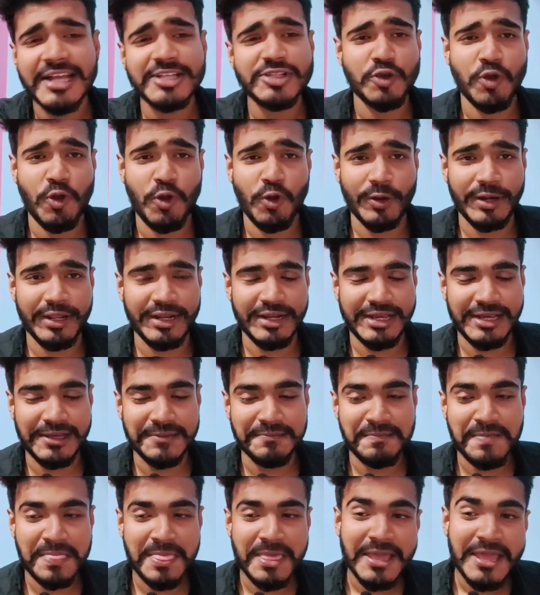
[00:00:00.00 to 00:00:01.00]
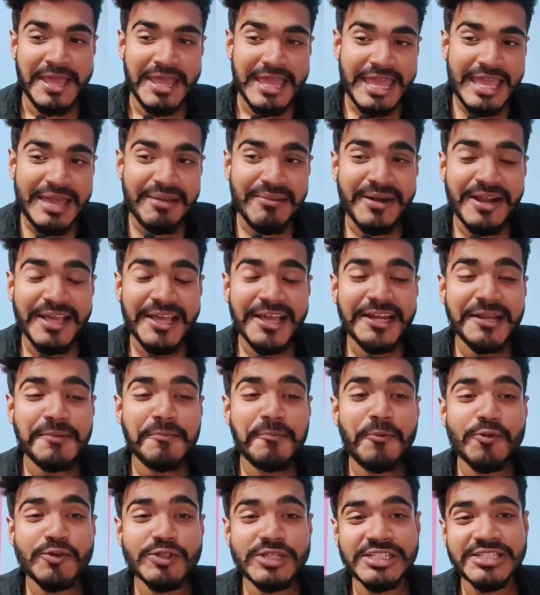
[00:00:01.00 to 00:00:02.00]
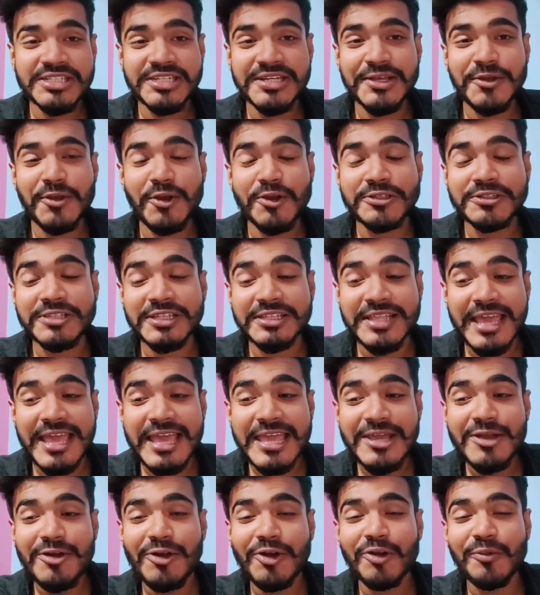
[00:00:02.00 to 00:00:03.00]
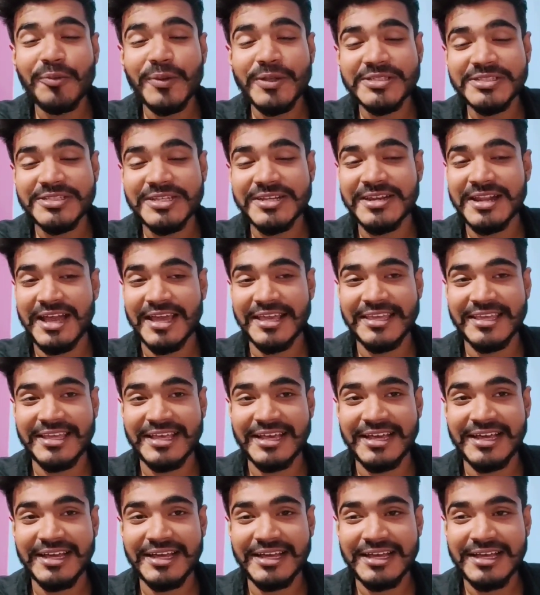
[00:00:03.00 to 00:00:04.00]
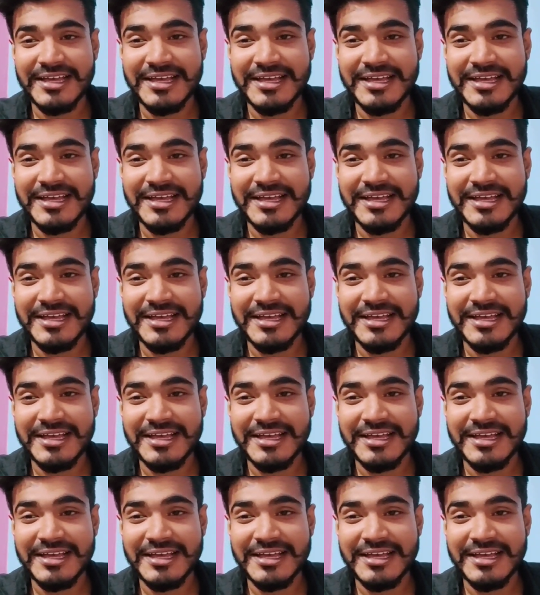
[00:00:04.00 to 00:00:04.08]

কাজ করে না এবার এখানে পূজাচেরি অর্থাৎ এই গল্পের যে নায়িকা